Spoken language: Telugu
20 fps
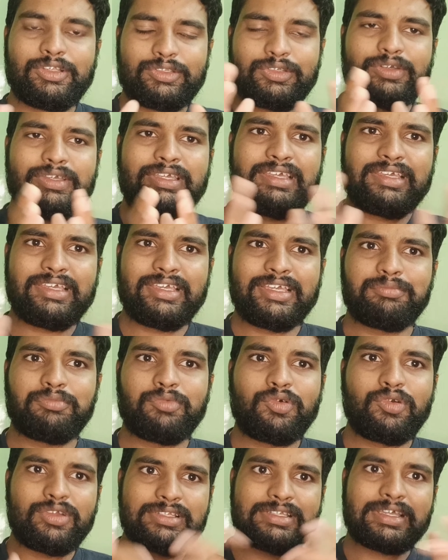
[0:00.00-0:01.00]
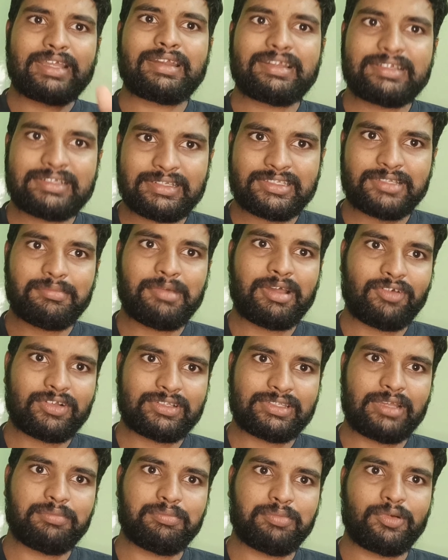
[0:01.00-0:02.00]
సో ఈ మూడు జనరేషన్స్ మనం
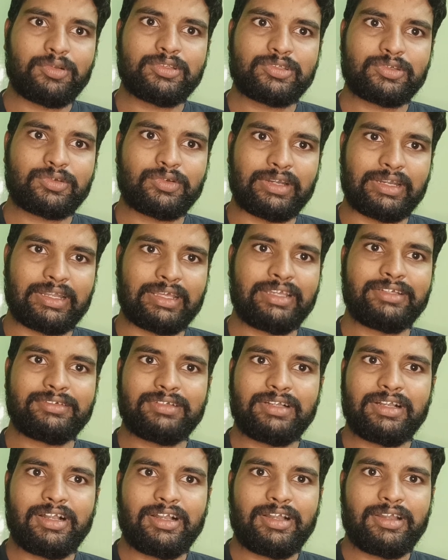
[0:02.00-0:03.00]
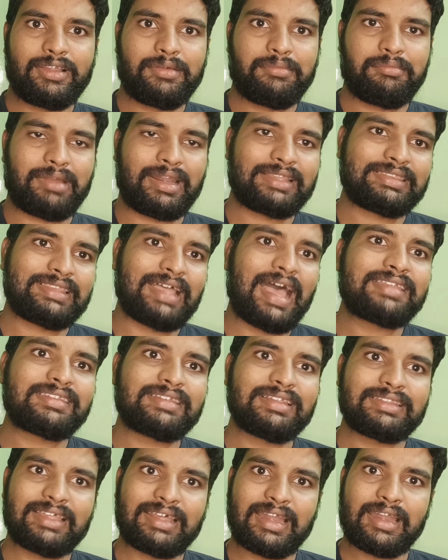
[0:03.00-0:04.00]
ఒకసారి పోల్చుకుంటే మన
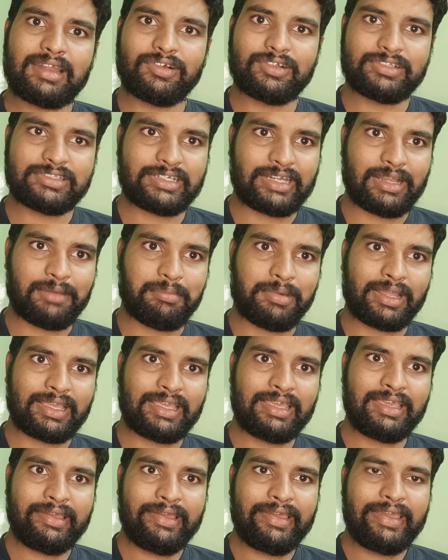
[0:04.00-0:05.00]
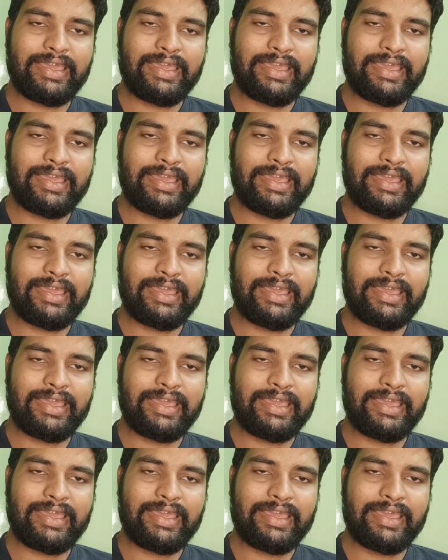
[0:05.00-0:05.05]
తాతల తరానికి వచ్చేటప్పటికి